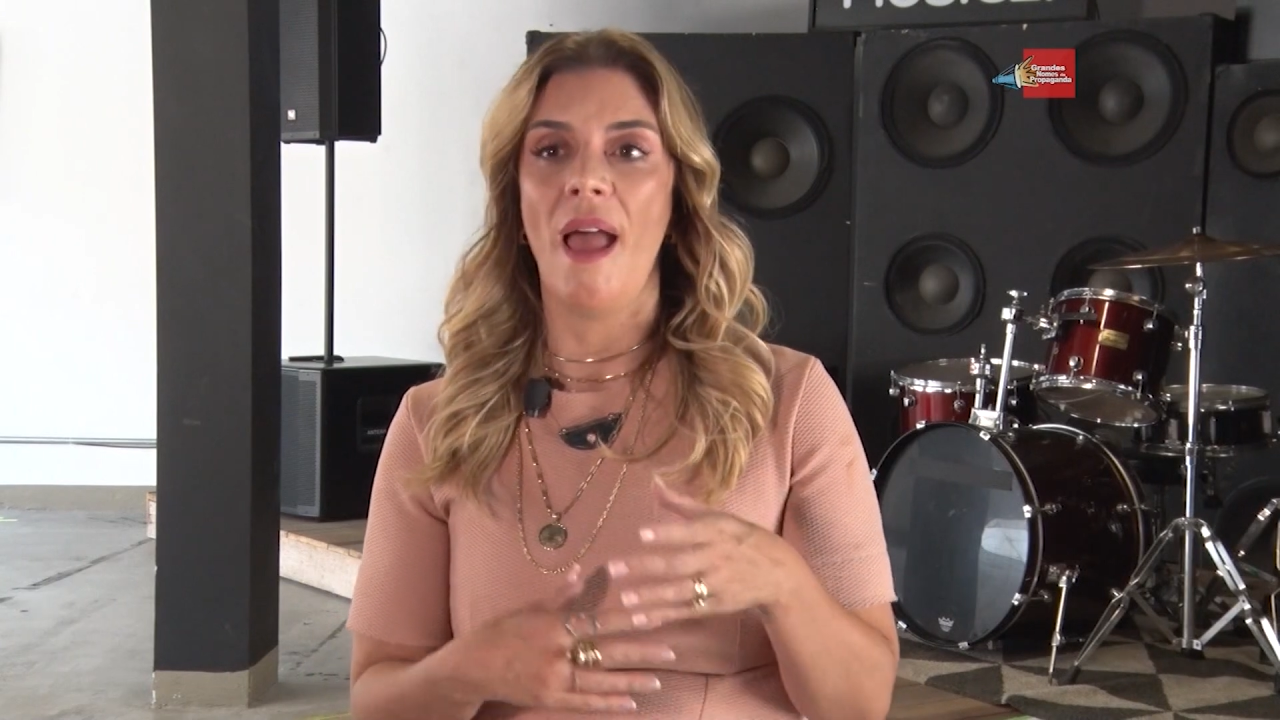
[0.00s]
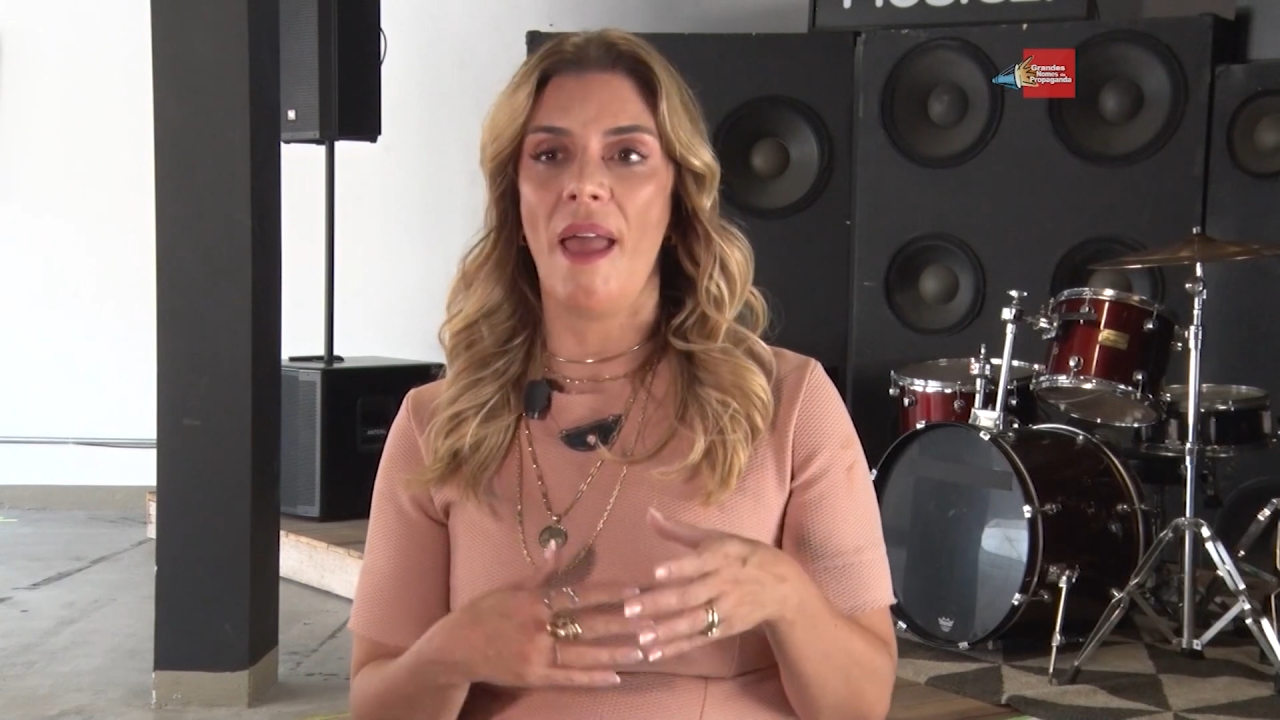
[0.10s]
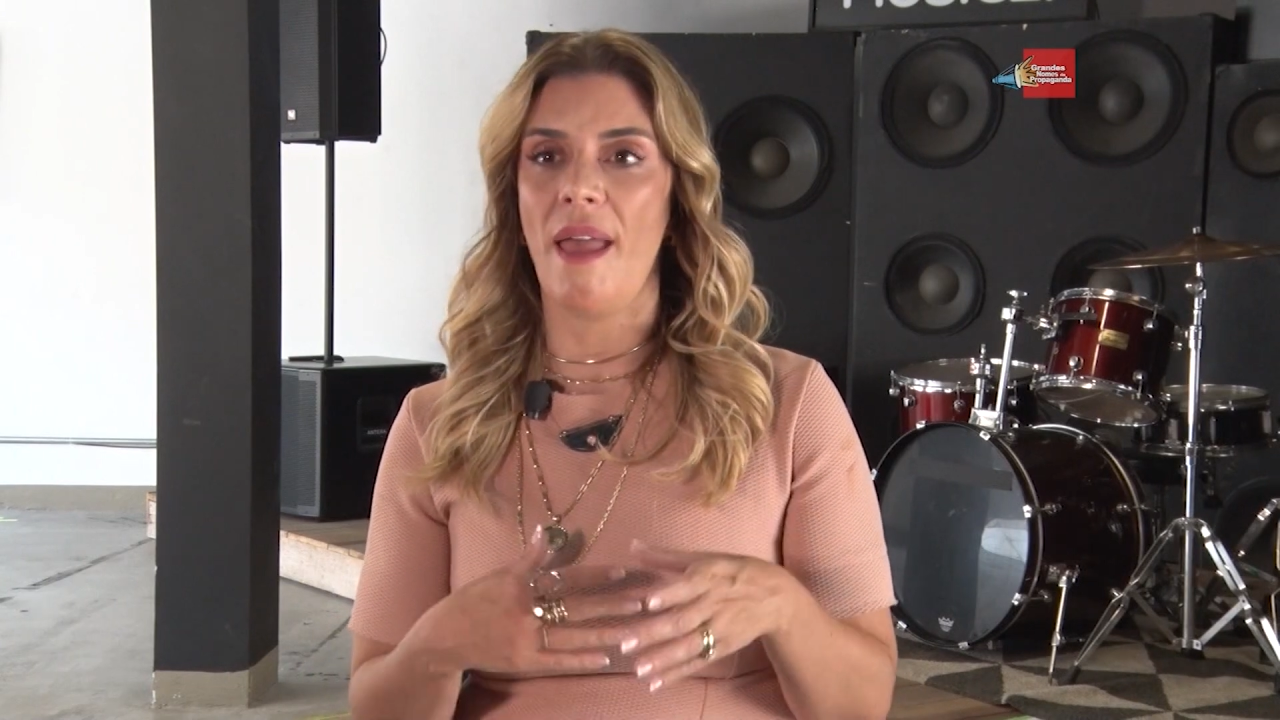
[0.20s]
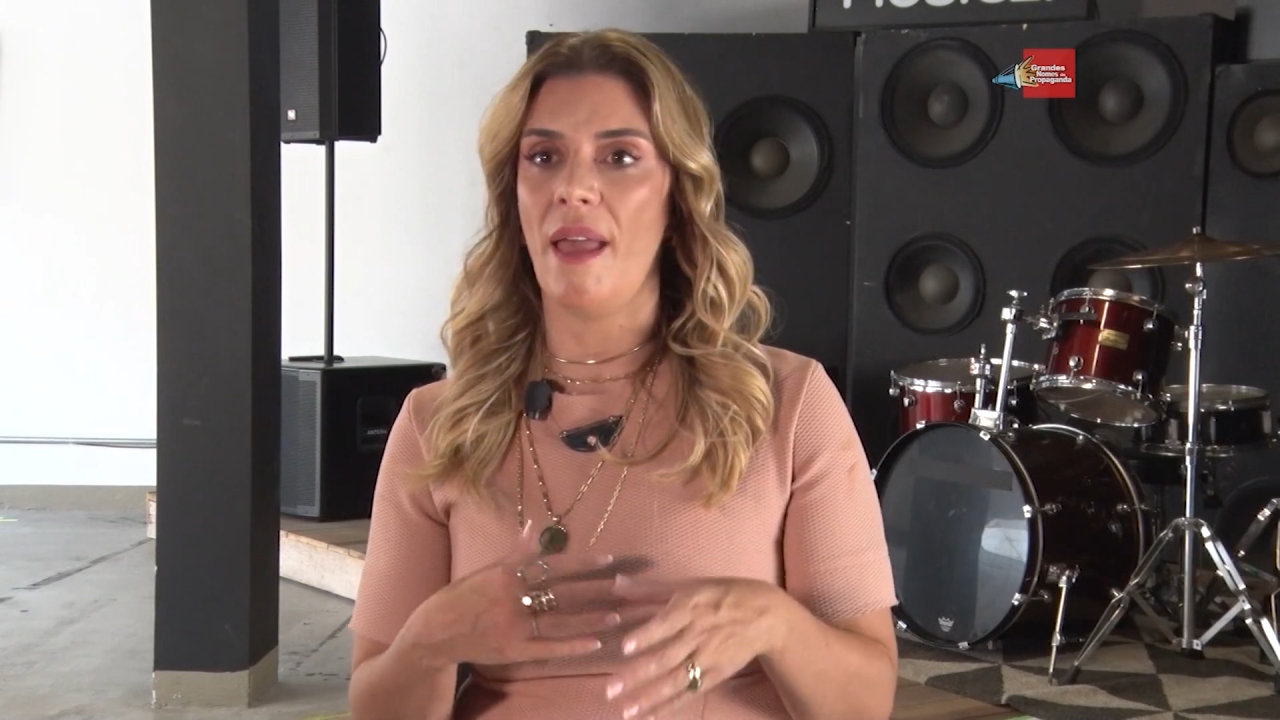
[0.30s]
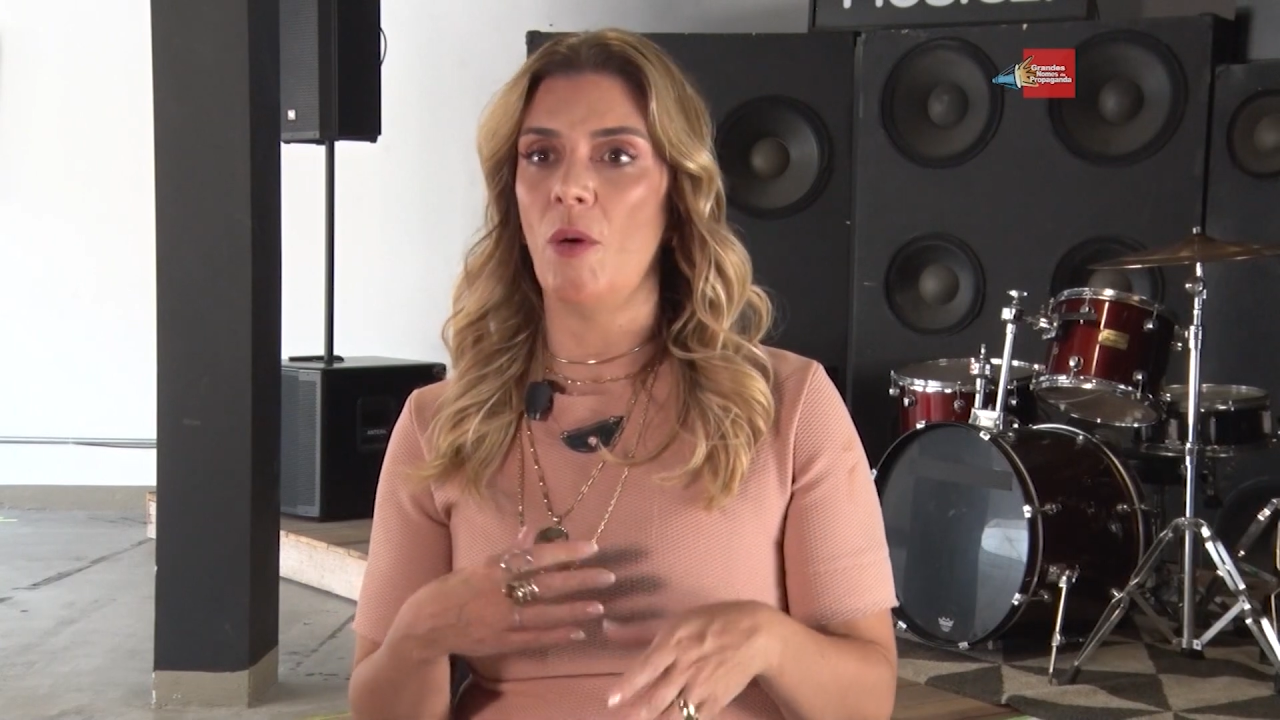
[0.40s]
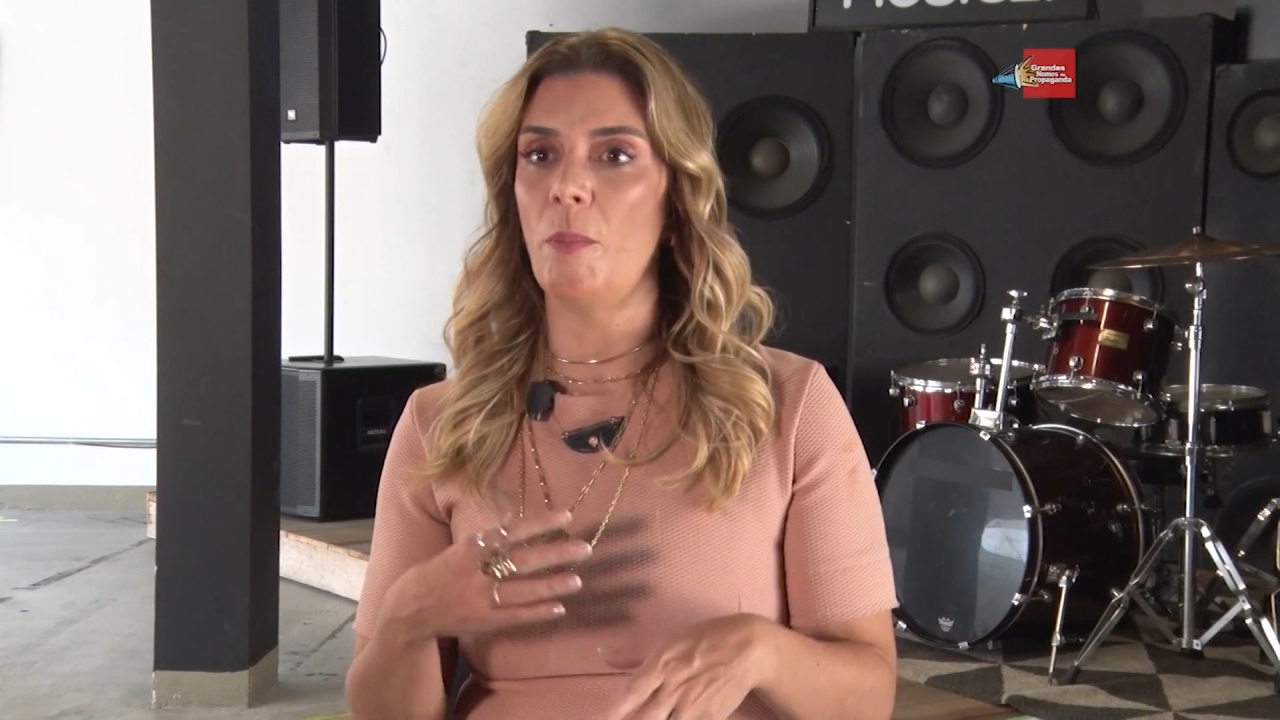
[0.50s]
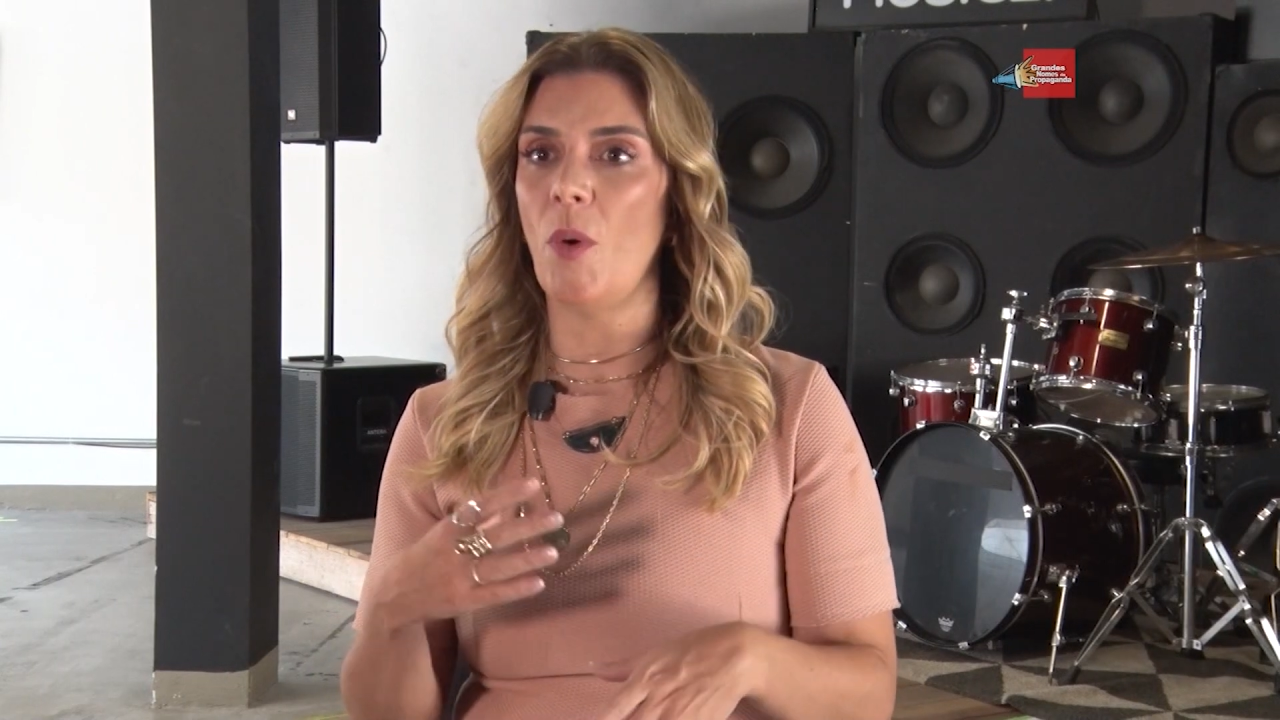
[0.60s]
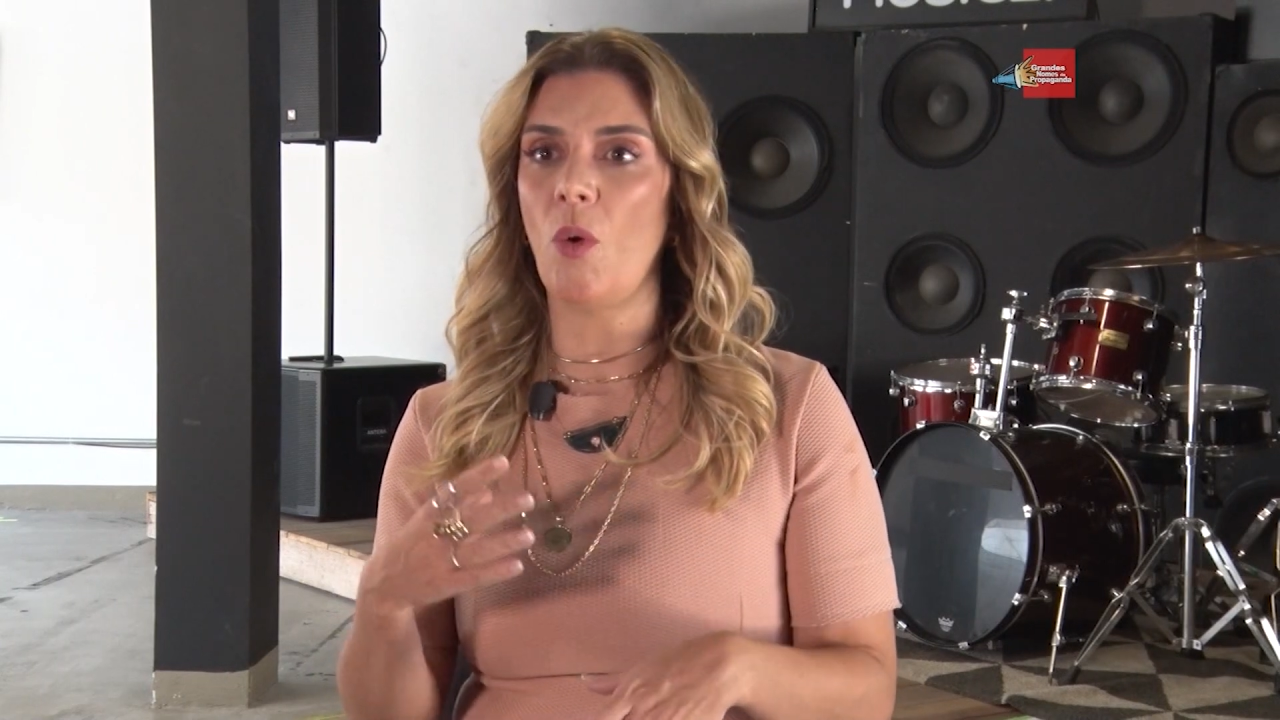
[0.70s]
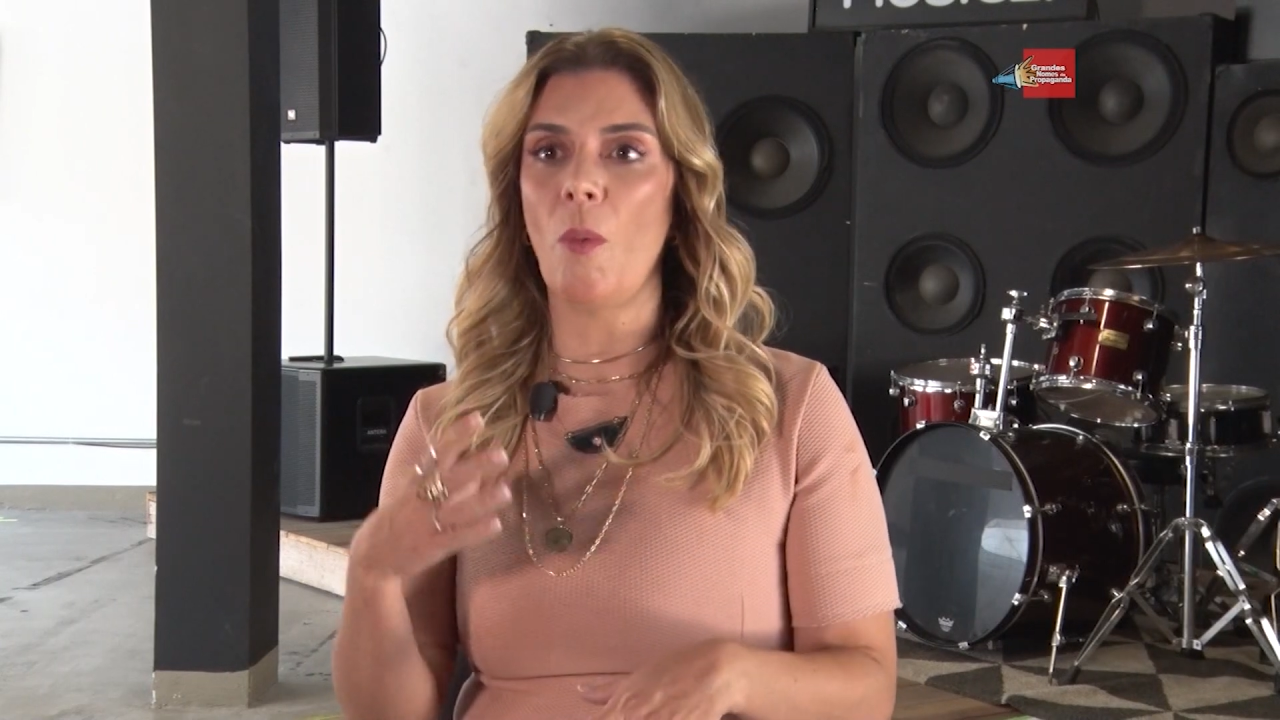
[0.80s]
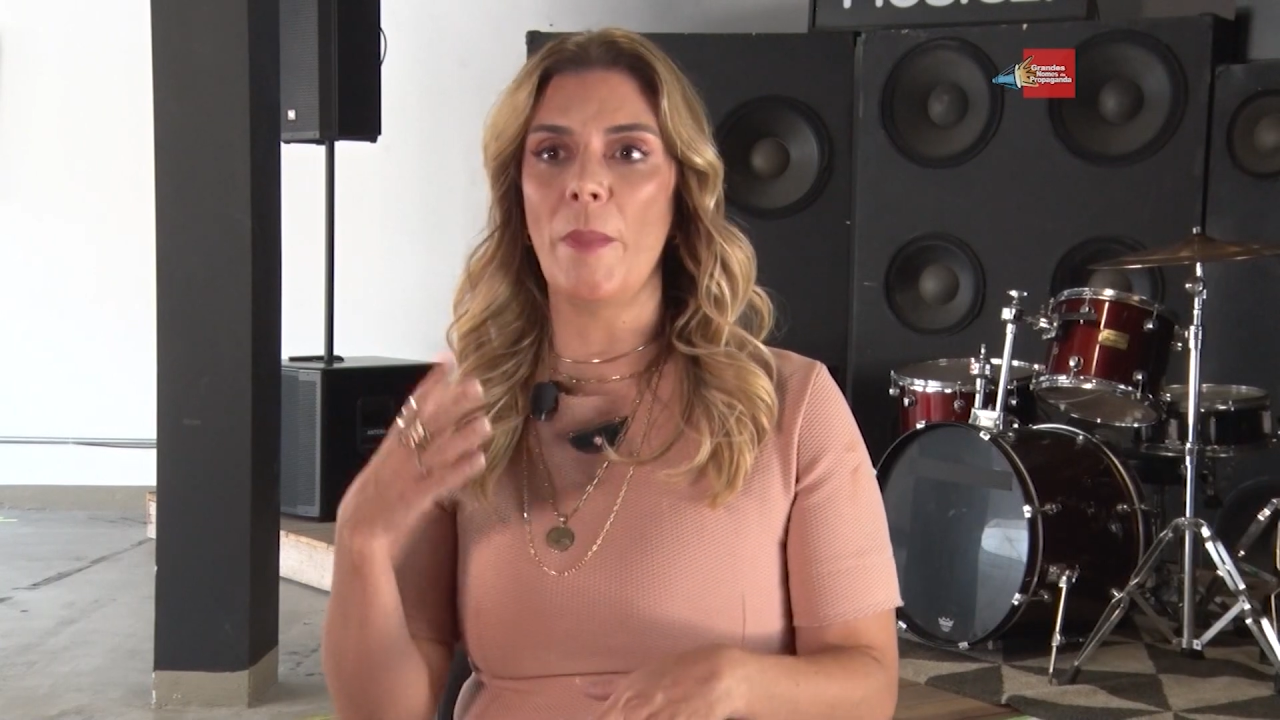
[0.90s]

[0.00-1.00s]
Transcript: é, um pouco